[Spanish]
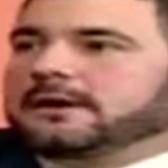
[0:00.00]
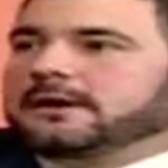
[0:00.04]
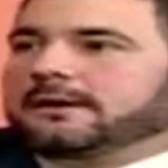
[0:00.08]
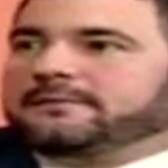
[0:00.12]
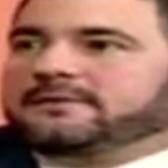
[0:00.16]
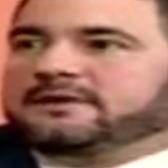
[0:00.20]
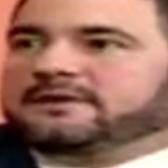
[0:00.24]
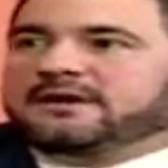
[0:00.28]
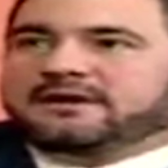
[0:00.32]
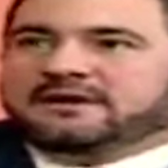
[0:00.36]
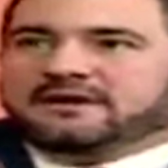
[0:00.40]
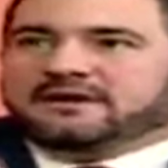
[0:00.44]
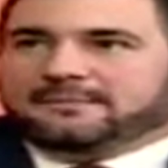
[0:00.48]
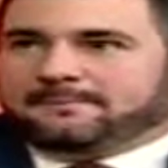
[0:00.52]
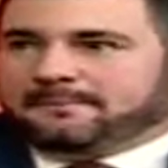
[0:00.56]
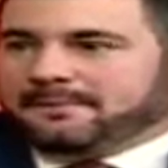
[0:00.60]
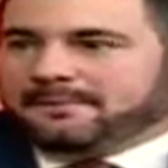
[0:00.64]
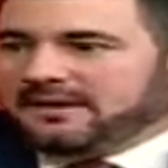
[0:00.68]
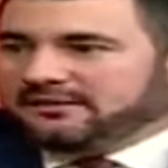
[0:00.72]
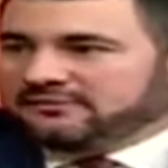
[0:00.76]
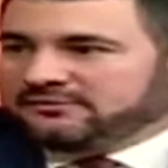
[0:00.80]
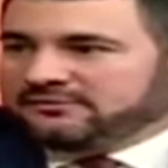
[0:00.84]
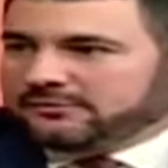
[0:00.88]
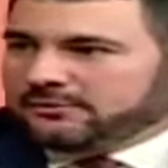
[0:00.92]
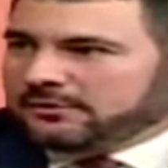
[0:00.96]
había un
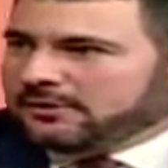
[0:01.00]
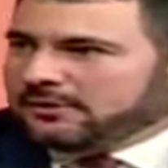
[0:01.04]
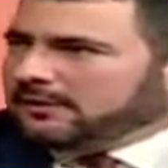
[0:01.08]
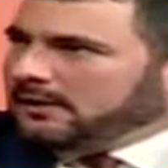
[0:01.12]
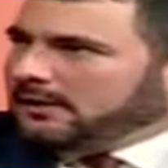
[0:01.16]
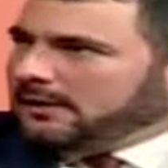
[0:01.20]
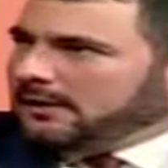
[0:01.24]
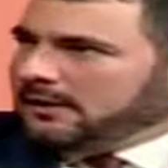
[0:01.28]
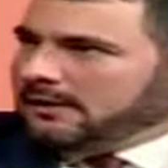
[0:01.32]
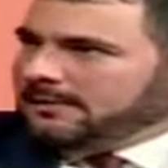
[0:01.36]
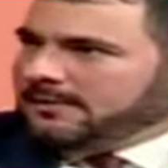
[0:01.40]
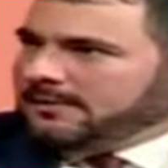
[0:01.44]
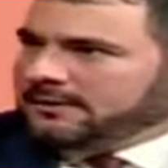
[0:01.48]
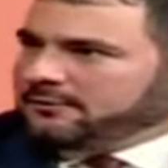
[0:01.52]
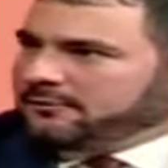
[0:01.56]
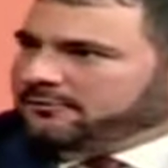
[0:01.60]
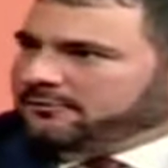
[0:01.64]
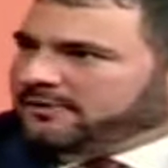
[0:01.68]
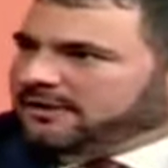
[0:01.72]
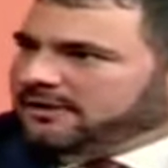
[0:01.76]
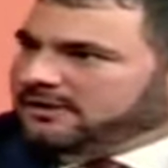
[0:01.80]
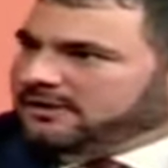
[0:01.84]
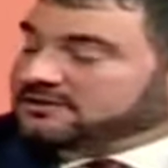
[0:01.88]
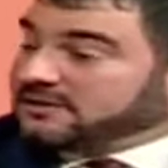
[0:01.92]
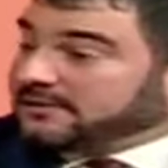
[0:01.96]
espacio, a la
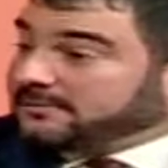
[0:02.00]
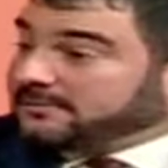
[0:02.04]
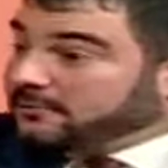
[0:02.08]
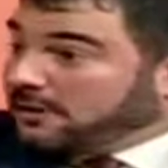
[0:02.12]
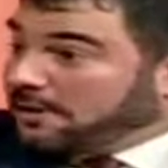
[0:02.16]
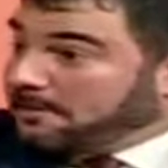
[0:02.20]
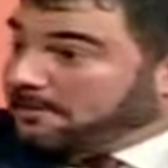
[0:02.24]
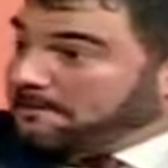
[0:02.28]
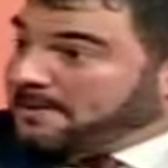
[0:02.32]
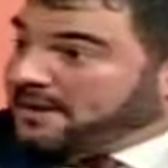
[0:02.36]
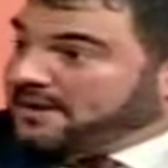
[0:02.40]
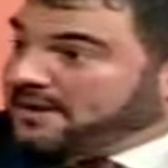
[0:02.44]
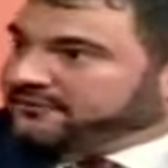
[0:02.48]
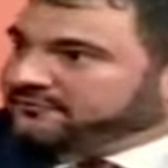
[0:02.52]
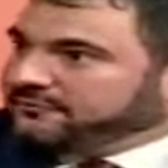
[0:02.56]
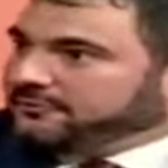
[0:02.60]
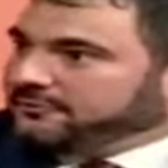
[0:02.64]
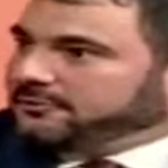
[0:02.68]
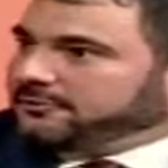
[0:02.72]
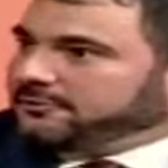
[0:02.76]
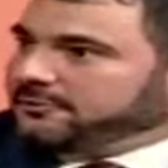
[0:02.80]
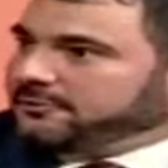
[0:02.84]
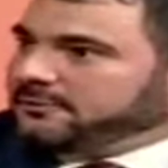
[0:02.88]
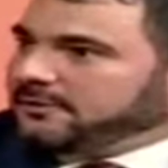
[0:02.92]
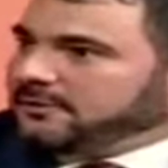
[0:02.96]
mano derecha había un
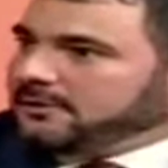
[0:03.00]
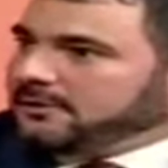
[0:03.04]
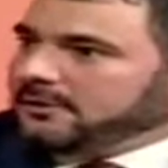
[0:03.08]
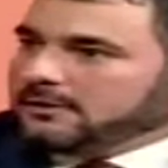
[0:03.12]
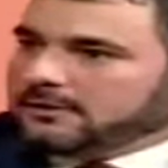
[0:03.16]
espacio